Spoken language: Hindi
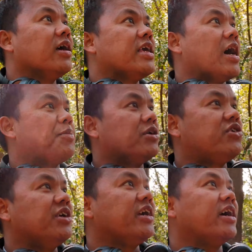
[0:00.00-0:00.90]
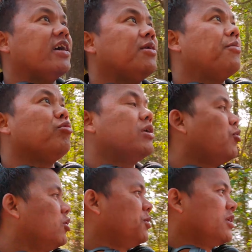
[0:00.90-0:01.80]
यहाँ पे चिड़िया है मुझे
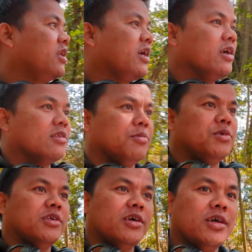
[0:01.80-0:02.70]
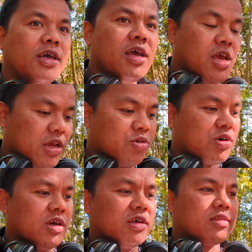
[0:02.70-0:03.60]
बहुत पसंद है ये सब चीज़ें
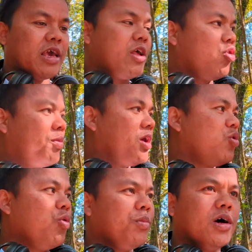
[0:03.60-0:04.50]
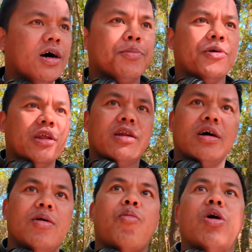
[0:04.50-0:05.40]
क्योंकि शहरों में घूमना
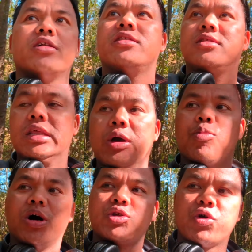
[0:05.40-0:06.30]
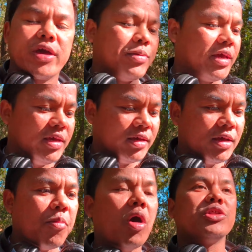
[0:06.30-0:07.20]
फिरना बहुत बहुत हो गया भाई
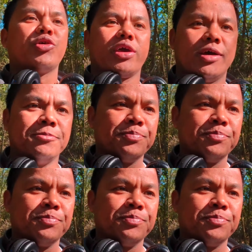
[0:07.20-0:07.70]
बहुत हो गया